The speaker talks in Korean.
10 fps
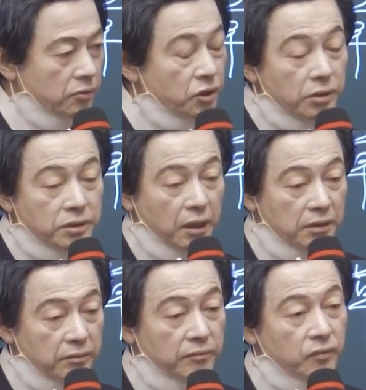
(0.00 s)

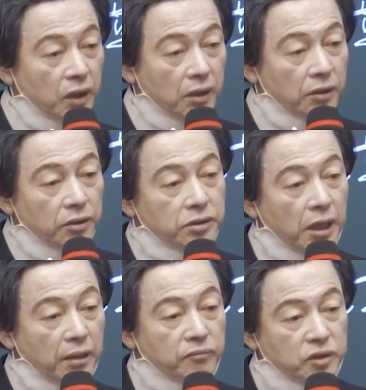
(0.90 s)
천사님, 이
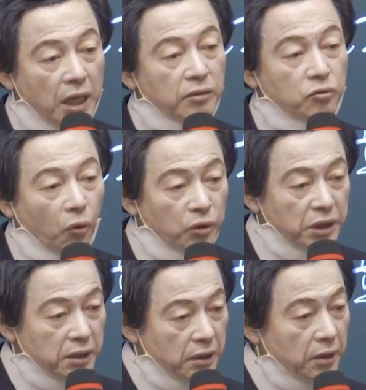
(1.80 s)
사람 사는
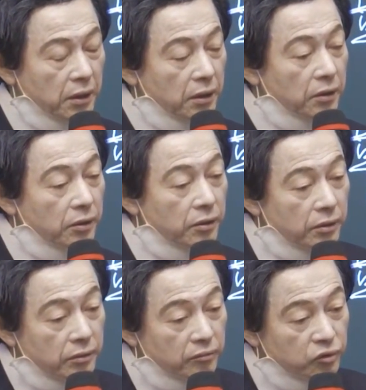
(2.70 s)
동이
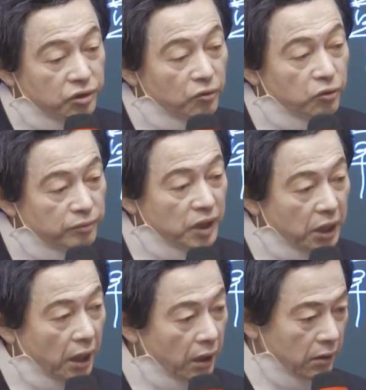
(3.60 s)
무슨
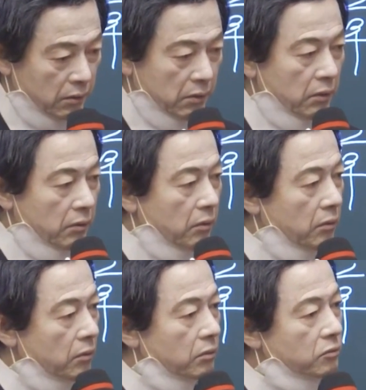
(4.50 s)
구입니까?
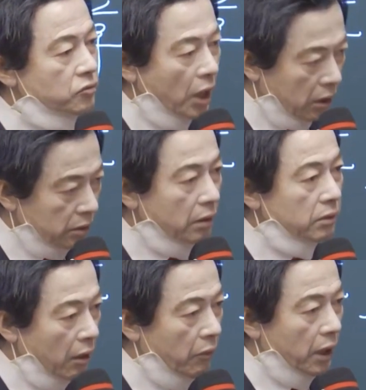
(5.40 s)
제가닥
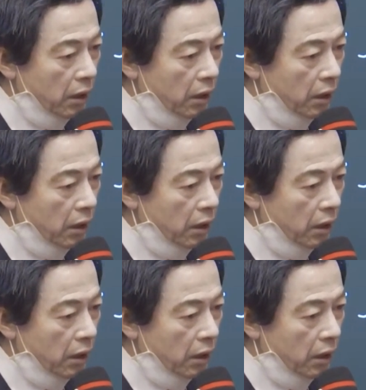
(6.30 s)
나와.